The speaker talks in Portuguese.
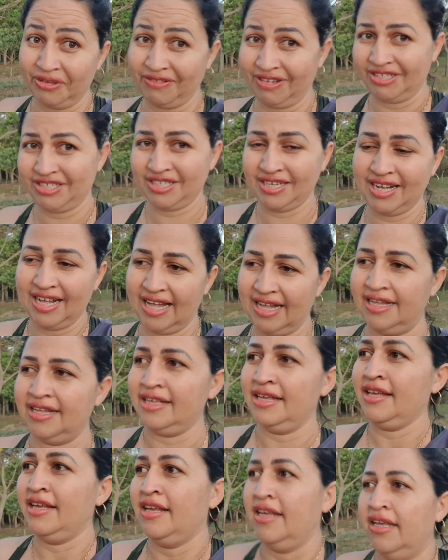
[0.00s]
vai chegar.
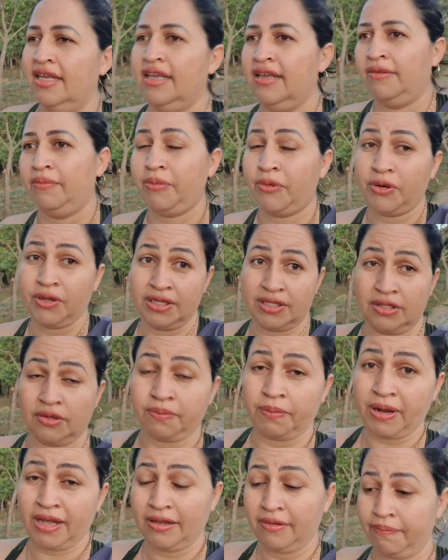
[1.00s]
E por isso
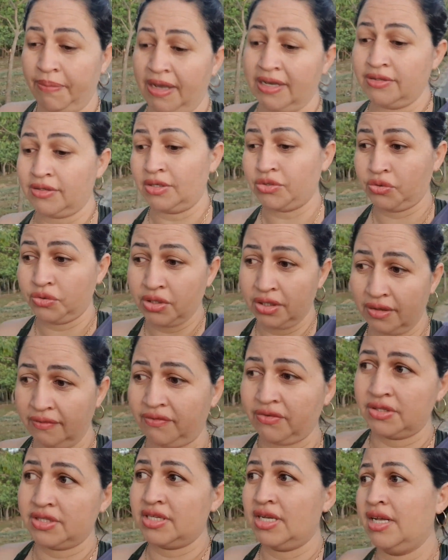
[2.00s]
peço a ajuda de
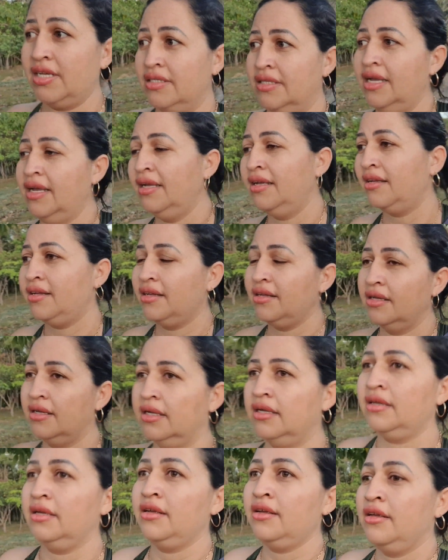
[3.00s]
vocês, né?
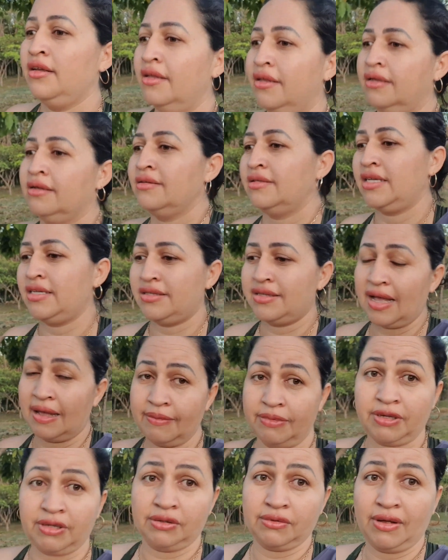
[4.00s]
Vocês
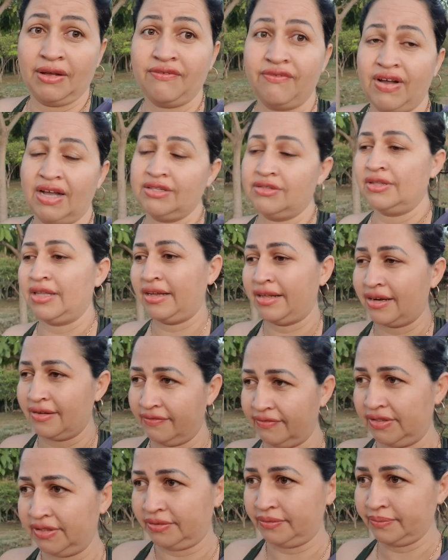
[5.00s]
sabem que não é fácil estar tá
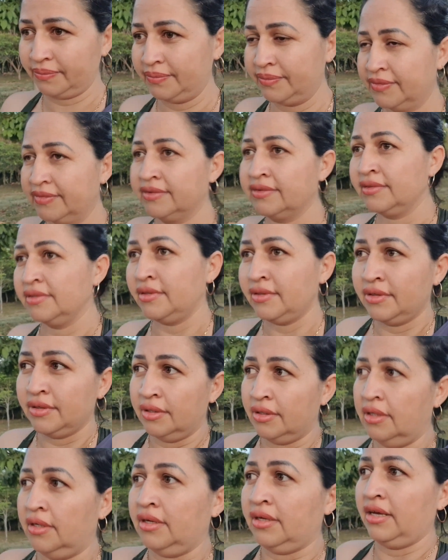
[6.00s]
gravando.
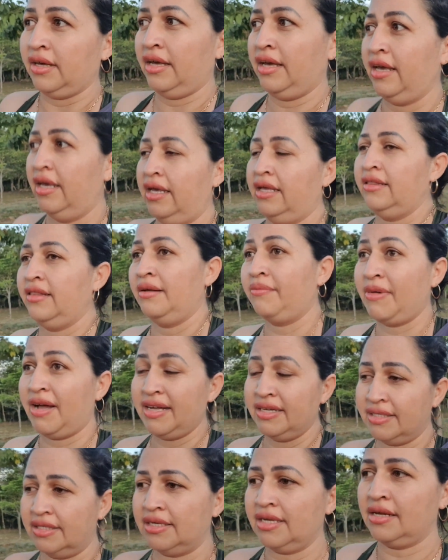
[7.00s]
É, ainda
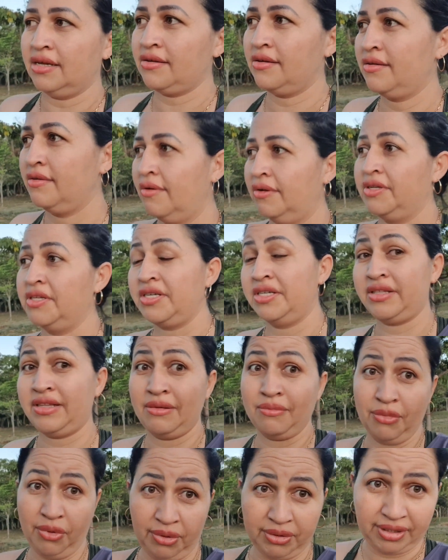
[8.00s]
mais quando a gente tem
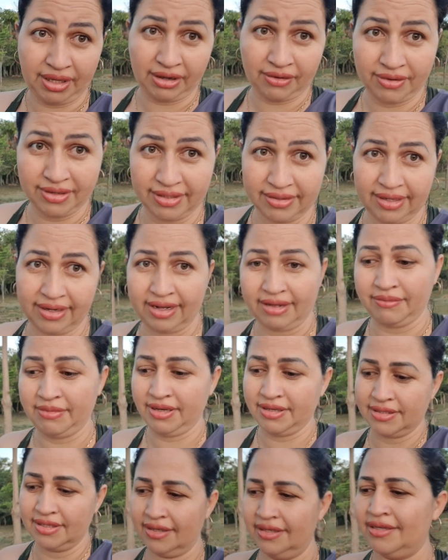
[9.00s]
muita coisa na
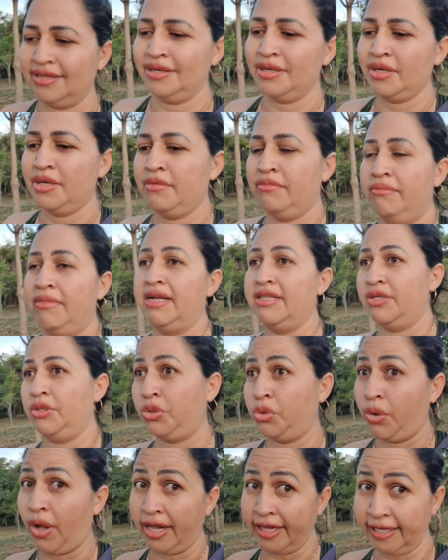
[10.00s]
cabeça. Mas eu
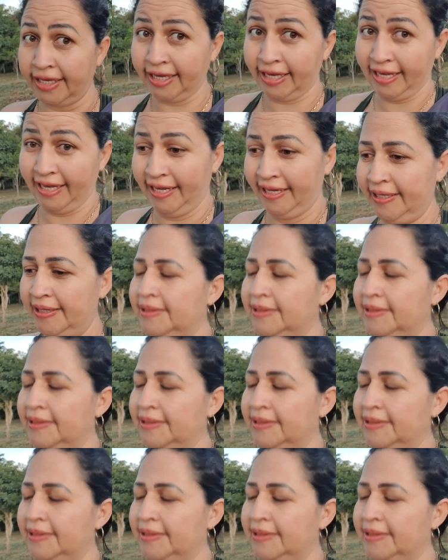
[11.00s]
tô aqui.